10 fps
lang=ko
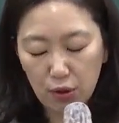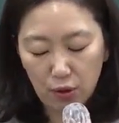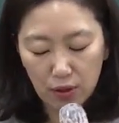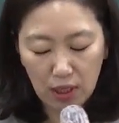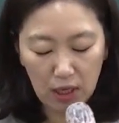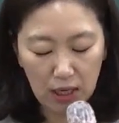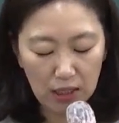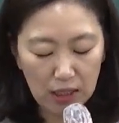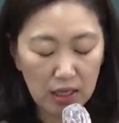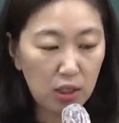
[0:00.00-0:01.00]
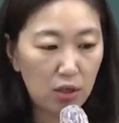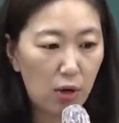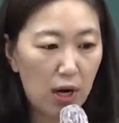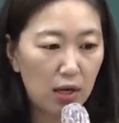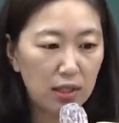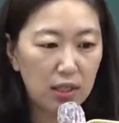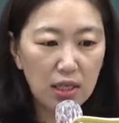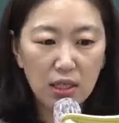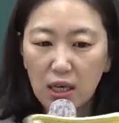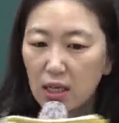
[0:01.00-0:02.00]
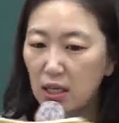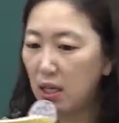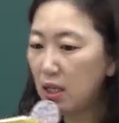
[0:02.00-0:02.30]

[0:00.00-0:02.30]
어제 탈질화 지난 시간에